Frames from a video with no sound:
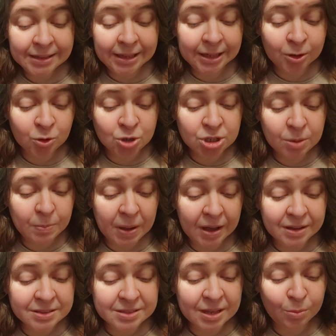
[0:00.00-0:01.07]
déclenchés
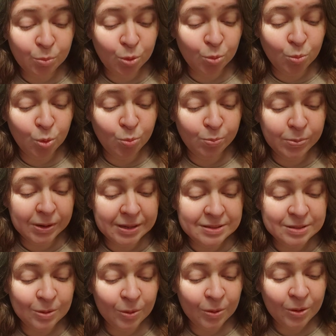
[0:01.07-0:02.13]
par un simple mot
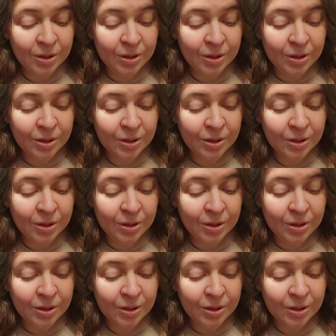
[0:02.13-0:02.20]
plaisant